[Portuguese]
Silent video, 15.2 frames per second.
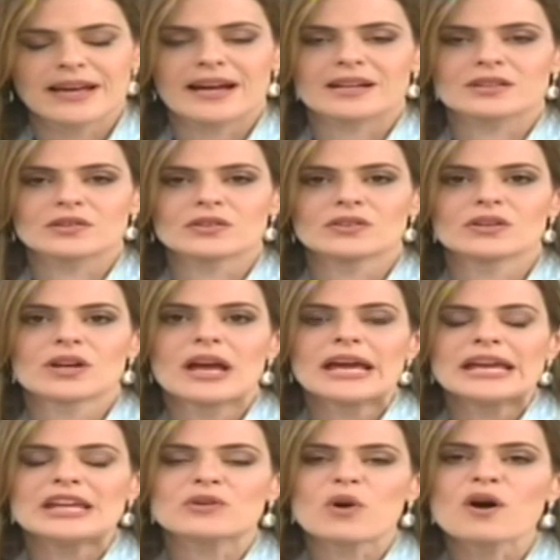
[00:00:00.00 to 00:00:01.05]
Certo. Vírus.
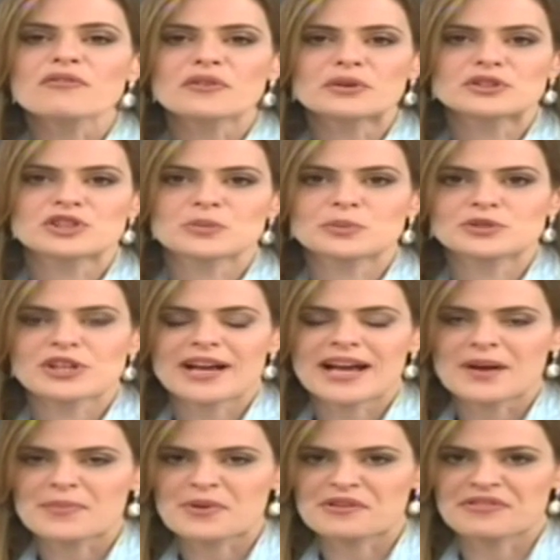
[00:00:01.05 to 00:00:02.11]
E qual foi o tipo de
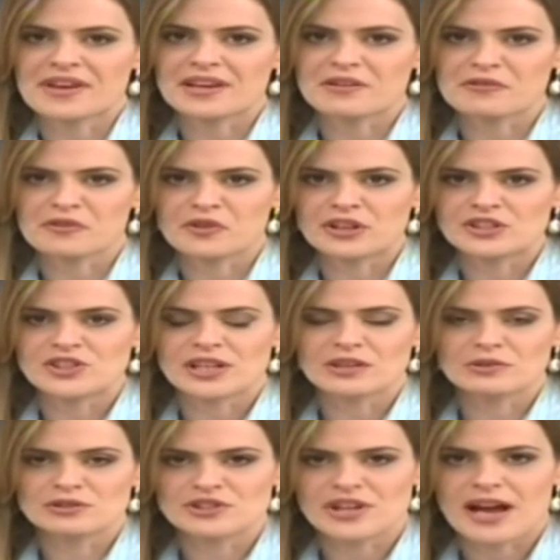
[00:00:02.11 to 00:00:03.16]
HPV que foi
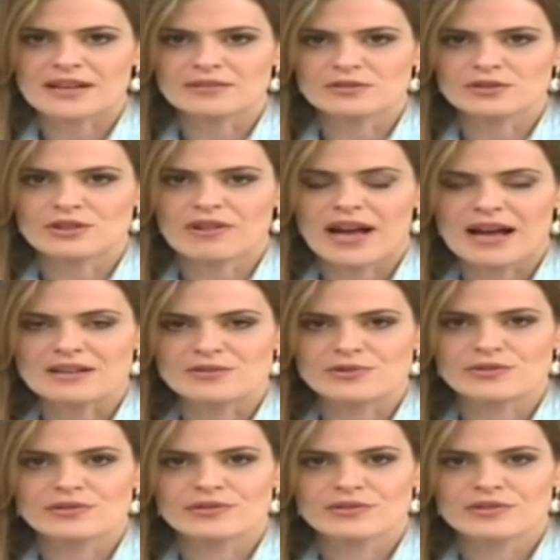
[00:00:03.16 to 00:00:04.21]
diagnosticado no seu caso?
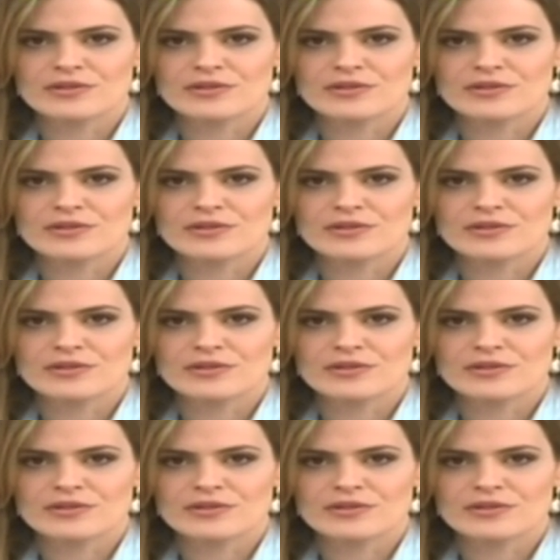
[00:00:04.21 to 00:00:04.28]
